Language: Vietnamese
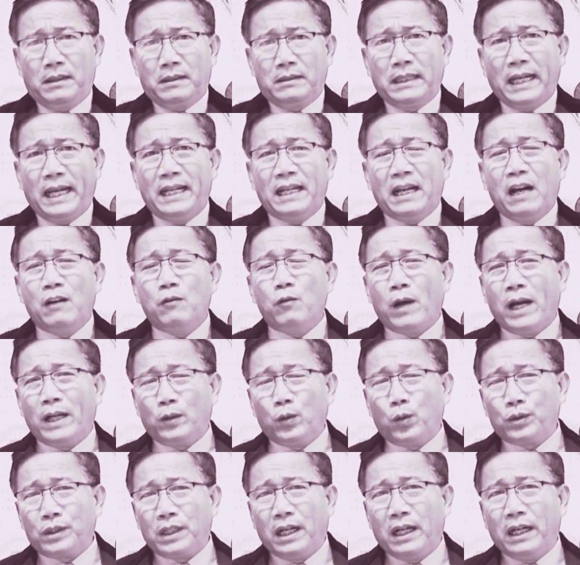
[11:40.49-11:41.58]
ngay ở ngoài
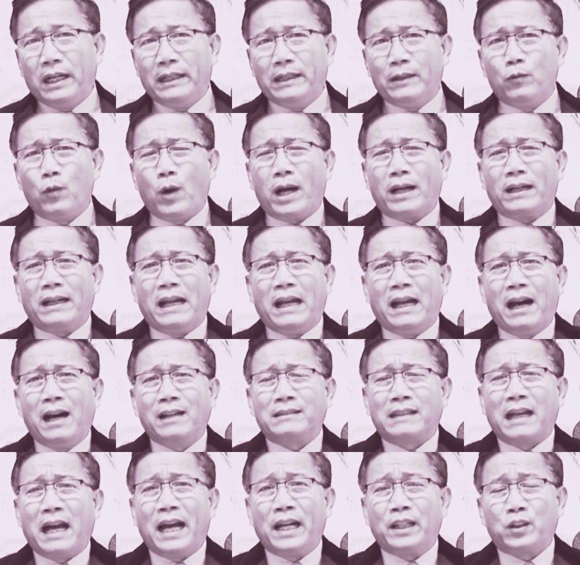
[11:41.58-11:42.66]
cuộc đời hoặc là ở
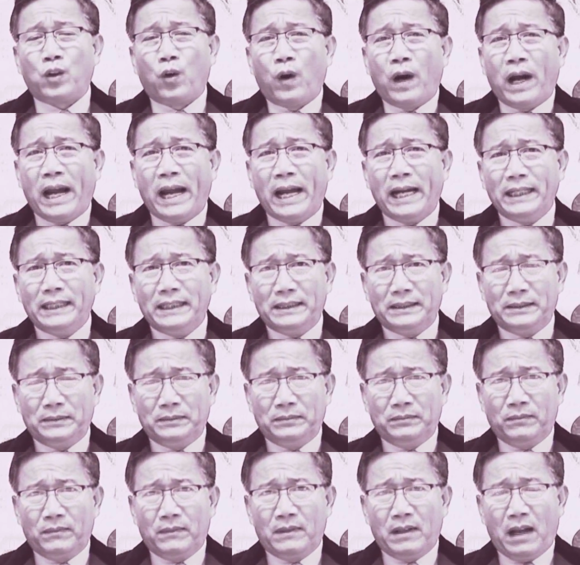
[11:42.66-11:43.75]
tại tòa án
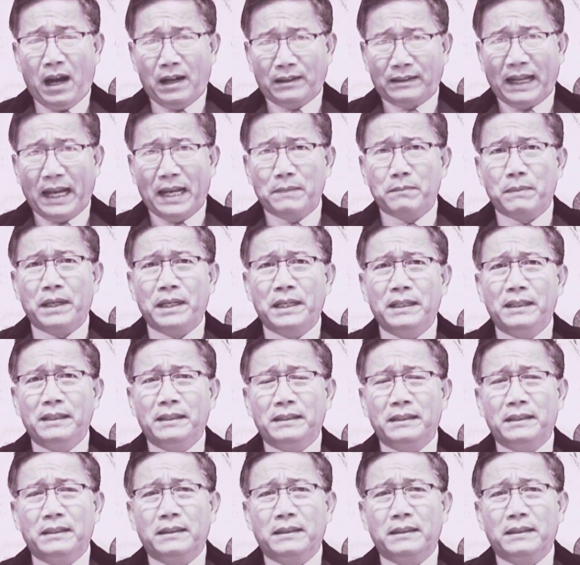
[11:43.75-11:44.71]
ở tại mỹ